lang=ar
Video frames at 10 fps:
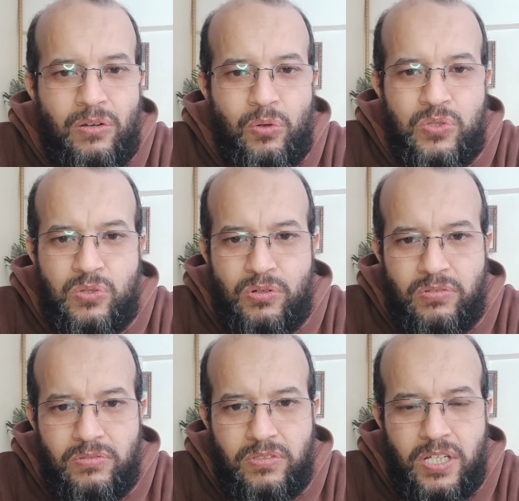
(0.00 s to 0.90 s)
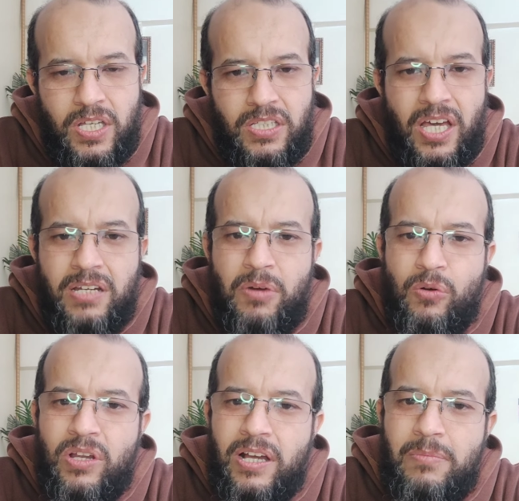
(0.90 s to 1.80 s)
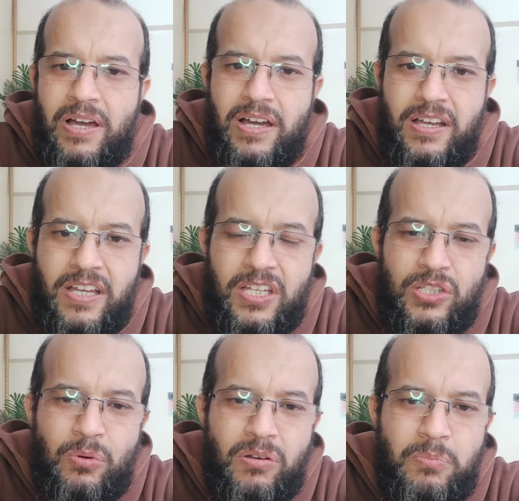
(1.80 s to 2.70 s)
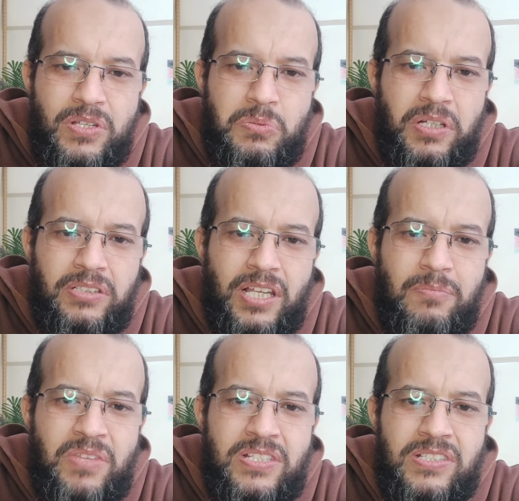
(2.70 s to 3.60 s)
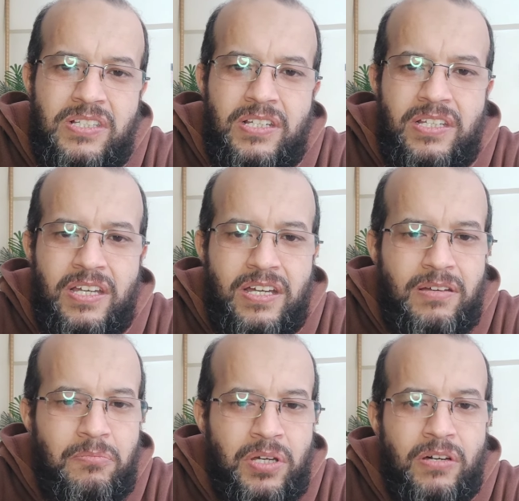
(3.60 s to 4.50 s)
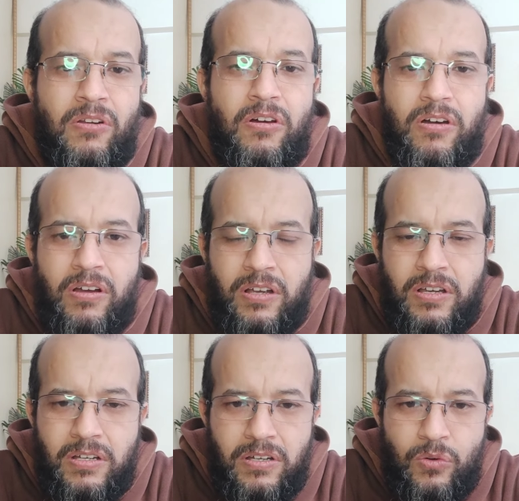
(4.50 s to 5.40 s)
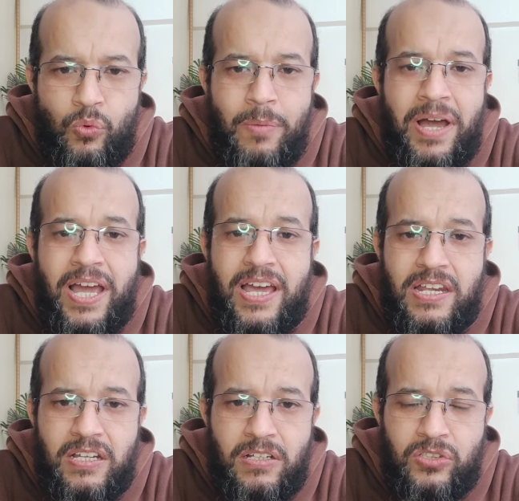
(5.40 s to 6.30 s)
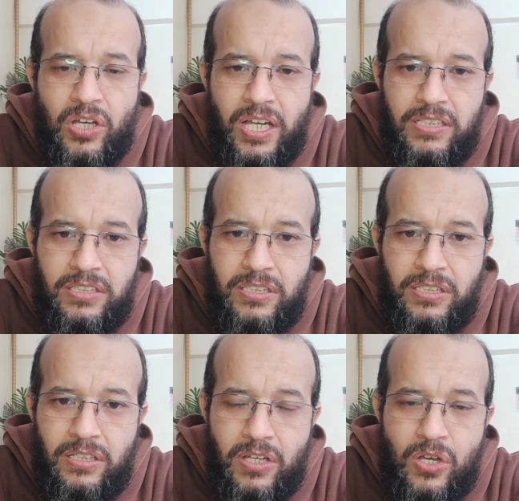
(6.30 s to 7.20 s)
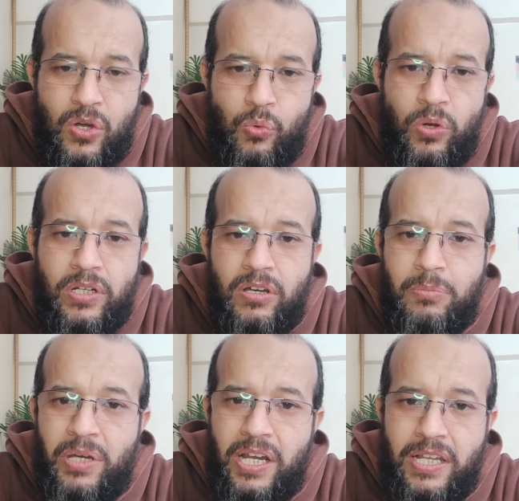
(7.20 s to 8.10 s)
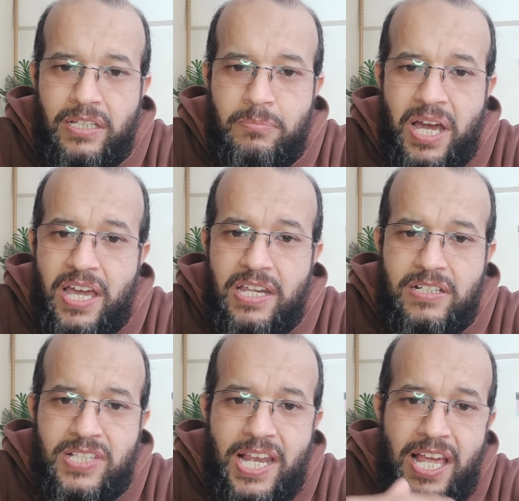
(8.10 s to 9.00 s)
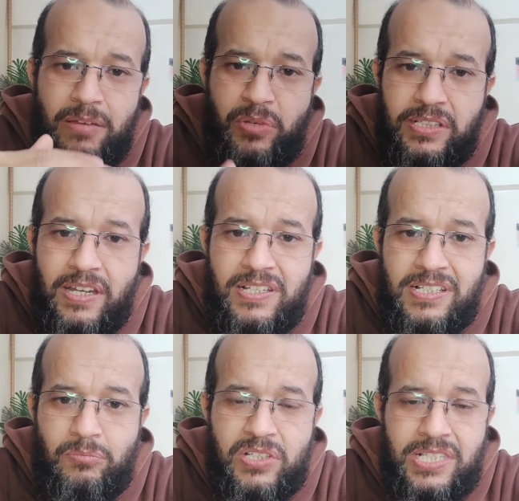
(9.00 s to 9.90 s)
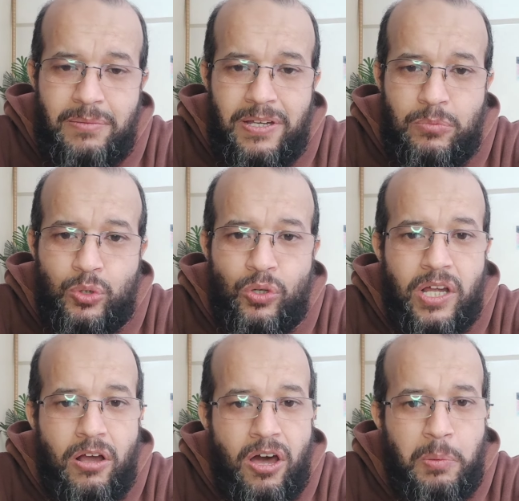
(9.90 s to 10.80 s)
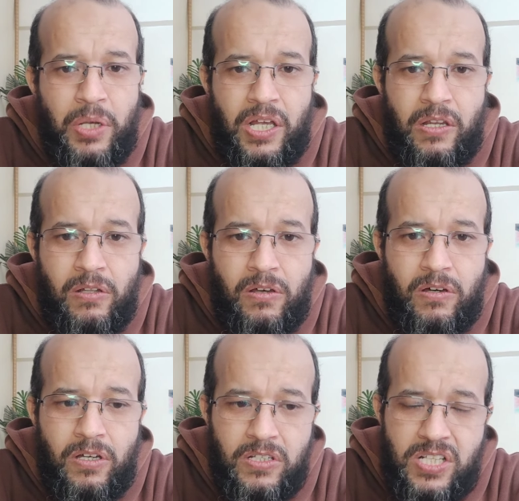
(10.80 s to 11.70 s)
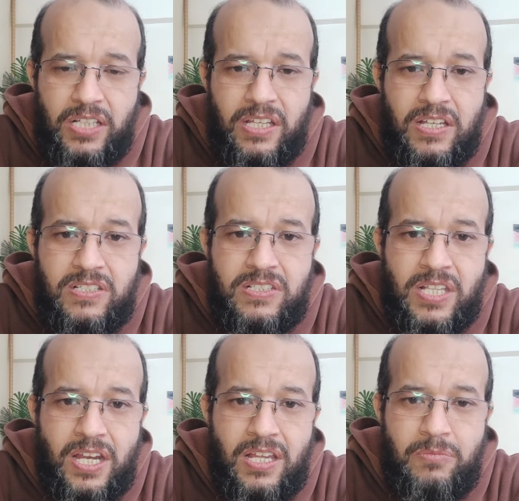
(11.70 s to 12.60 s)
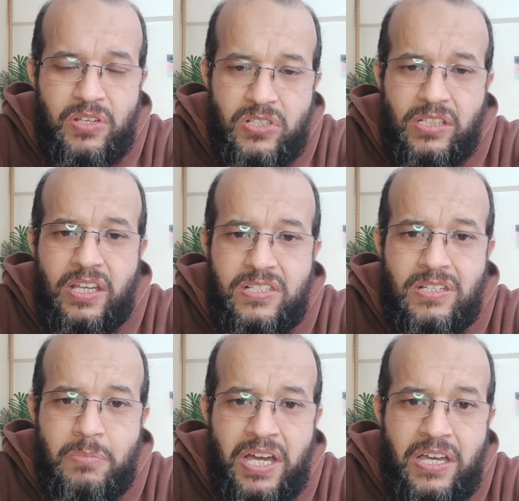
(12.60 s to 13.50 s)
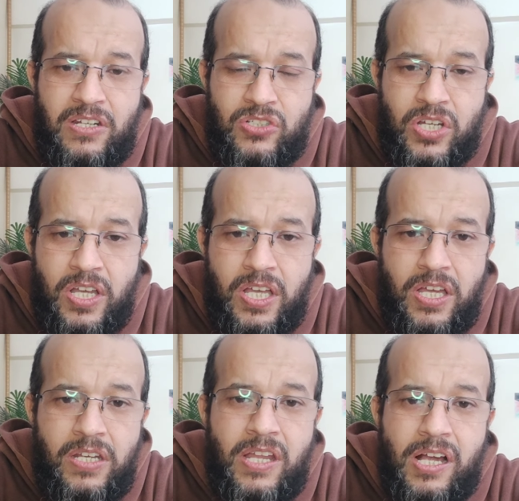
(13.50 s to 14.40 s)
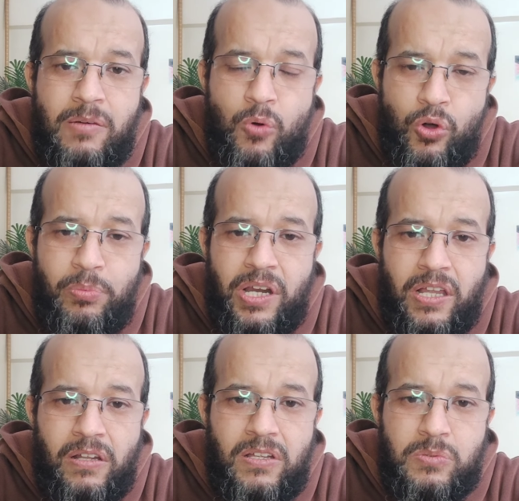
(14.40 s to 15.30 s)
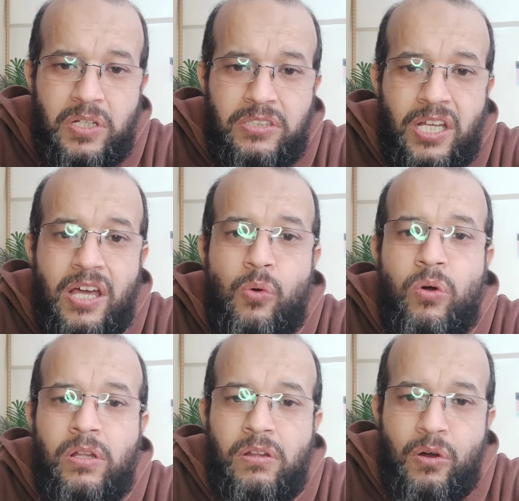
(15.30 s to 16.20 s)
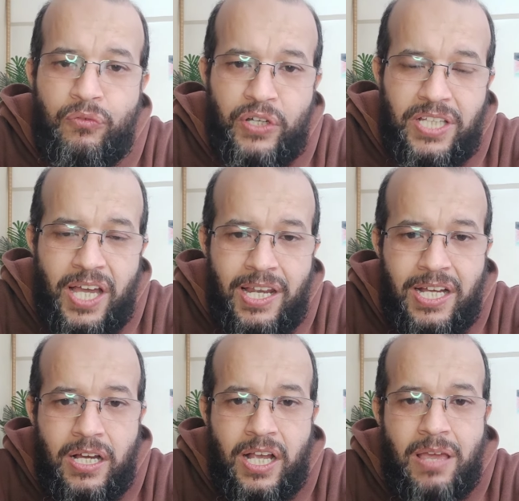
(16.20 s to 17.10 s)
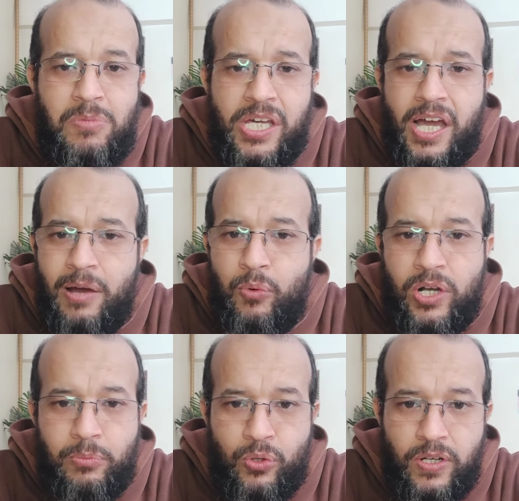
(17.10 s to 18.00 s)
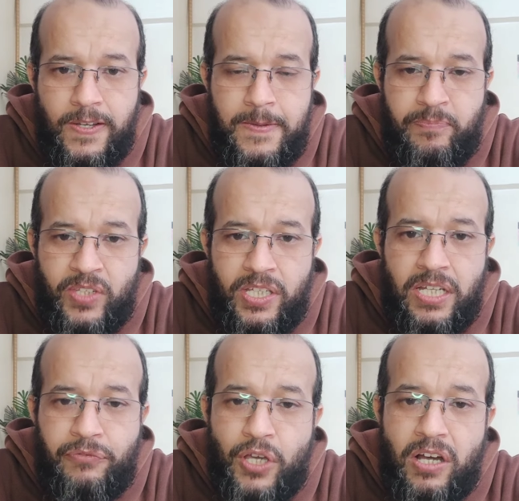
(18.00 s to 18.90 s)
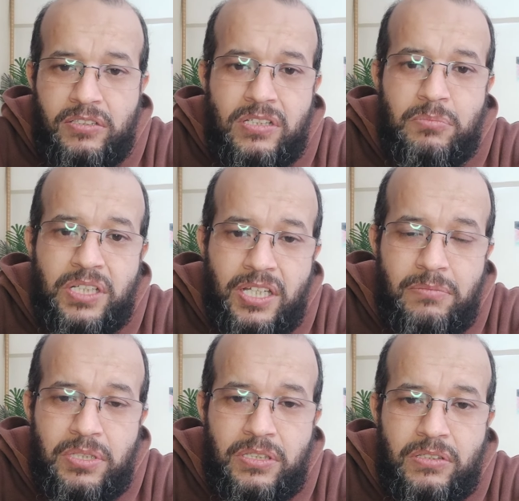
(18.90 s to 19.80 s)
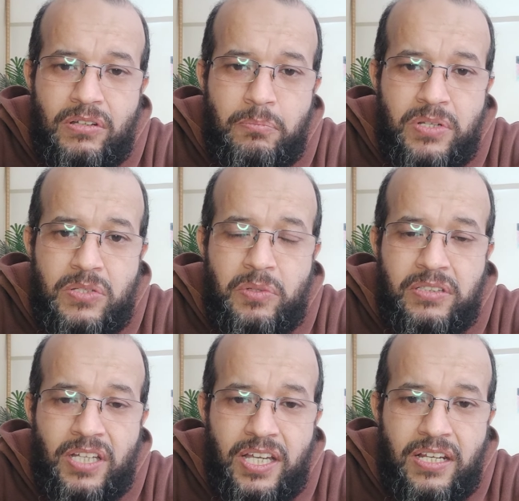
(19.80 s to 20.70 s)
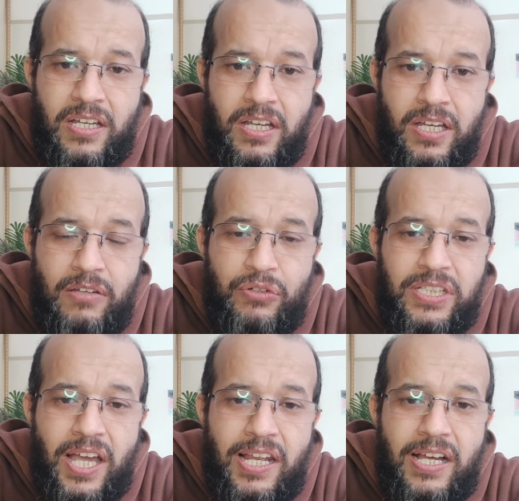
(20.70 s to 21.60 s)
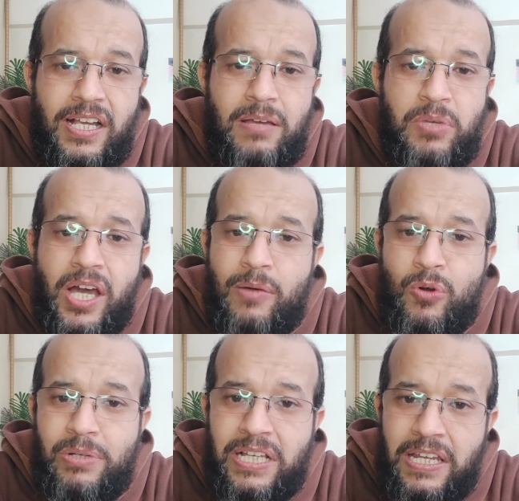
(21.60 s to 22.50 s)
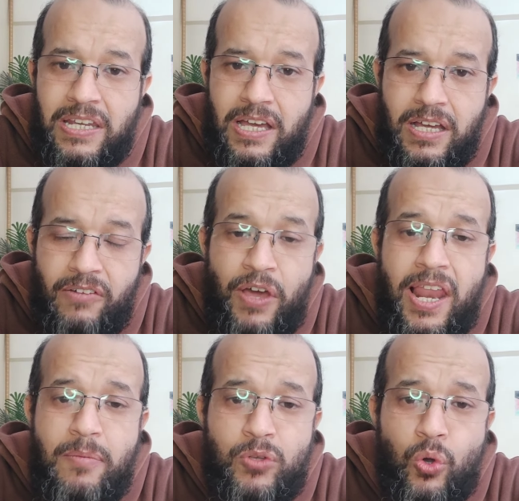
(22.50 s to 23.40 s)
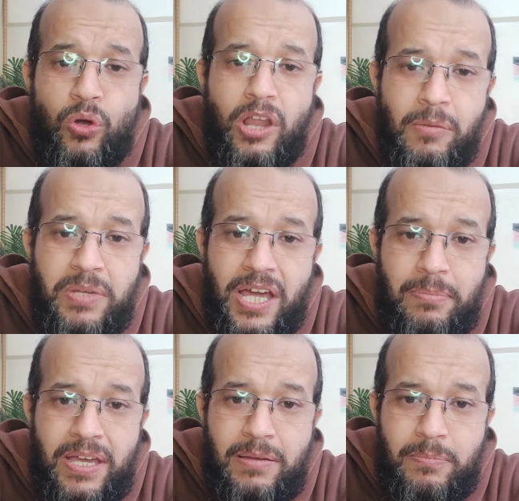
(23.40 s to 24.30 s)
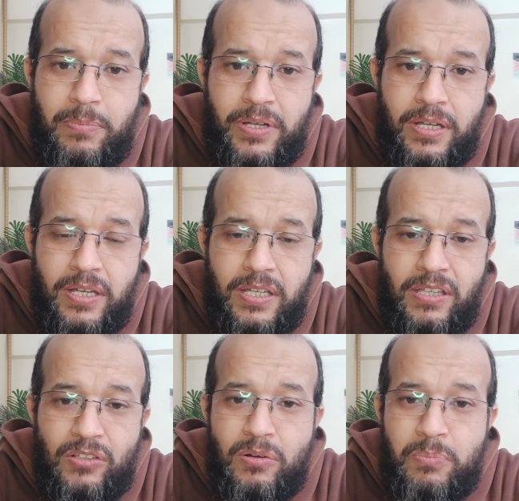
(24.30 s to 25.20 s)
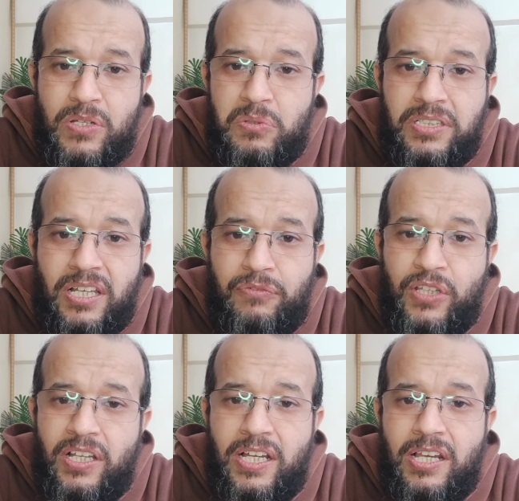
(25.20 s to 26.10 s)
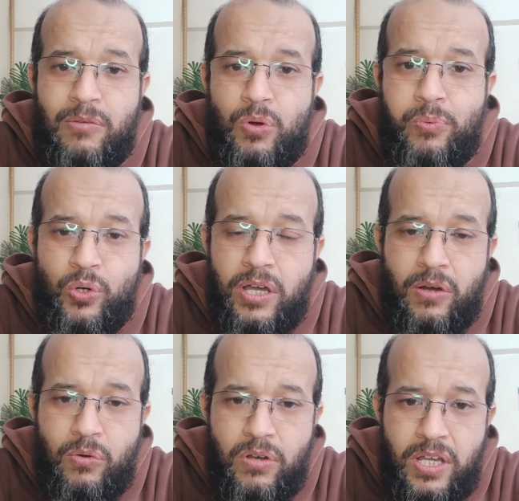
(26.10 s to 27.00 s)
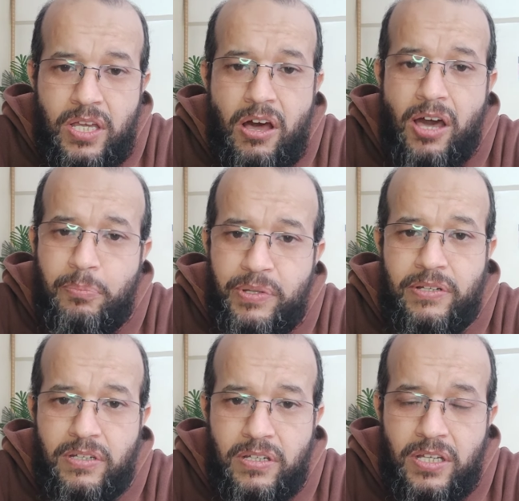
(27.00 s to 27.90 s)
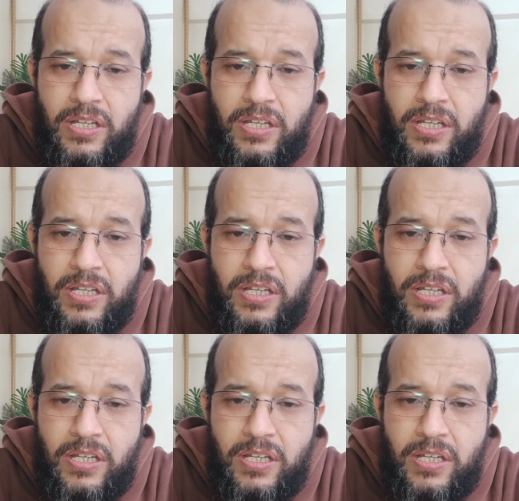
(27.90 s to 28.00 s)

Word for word: اهل الخسران يعني معقول يا جماعة يبقى ربنا سبحانه وتعالى منزل لنا معراج ومعارج لطاعته وللإقبال عليه معارج سلالم كده نازلة من السماء بتقول لك أقبل على الله اصعد هذه السلالم اصعد هذه المعارج إنك مقبل على الله سبحانه وتعالى والله فتح لك جميع أبوابه يعني في أكتر من كلمة إن ربنا سبحانه وتعالى فتح لك جميع أبواب الجنة فلم يغلق منها باب يعني ربنا سبحانه وتعالى فتح لك الأبواب كلها أقبل